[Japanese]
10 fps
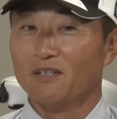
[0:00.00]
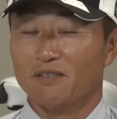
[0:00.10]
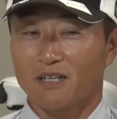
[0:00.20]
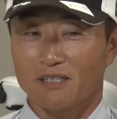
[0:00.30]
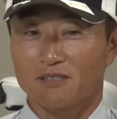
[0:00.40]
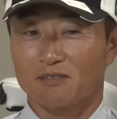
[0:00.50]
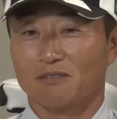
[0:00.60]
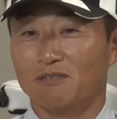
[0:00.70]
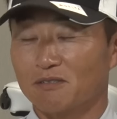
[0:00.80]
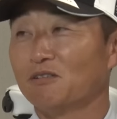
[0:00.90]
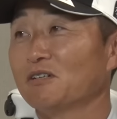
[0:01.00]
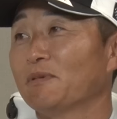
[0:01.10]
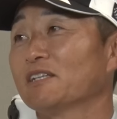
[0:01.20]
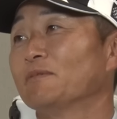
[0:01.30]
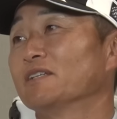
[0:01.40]
なんかすごい
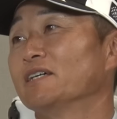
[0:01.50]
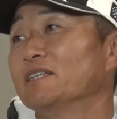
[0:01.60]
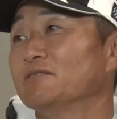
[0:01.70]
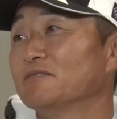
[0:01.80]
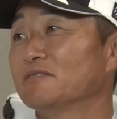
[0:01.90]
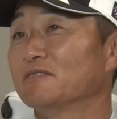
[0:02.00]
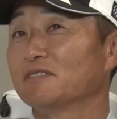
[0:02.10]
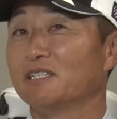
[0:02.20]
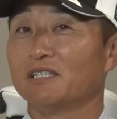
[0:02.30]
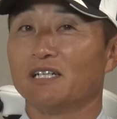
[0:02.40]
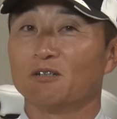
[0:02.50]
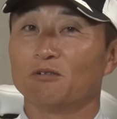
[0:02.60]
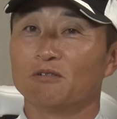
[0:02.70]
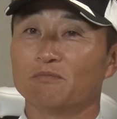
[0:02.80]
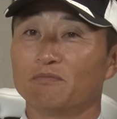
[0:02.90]
まだまだエネルギーが
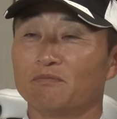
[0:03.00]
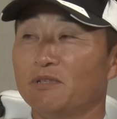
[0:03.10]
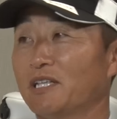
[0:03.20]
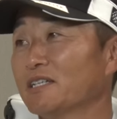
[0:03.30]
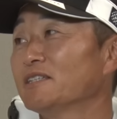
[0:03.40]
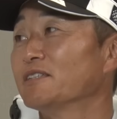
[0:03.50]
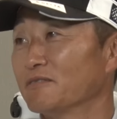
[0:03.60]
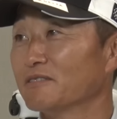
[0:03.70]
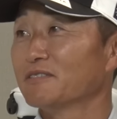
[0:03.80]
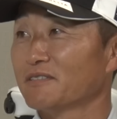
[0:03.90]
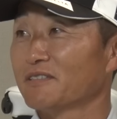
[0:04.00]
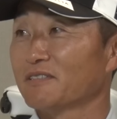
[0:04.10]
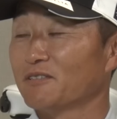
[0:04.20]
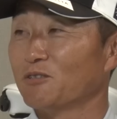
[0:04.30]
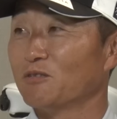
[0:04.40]
こうみなぎってる
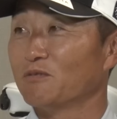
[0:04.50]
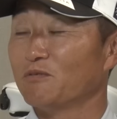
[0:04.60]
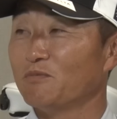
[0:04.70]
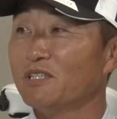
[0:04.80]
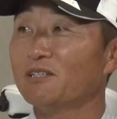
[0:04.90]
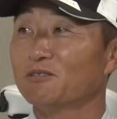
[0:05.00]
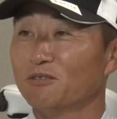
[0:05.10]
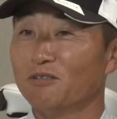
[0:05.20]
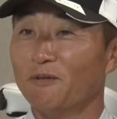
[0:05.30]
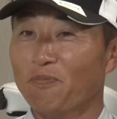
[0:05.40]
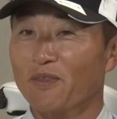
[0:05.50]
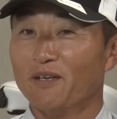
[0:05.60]
のを見てると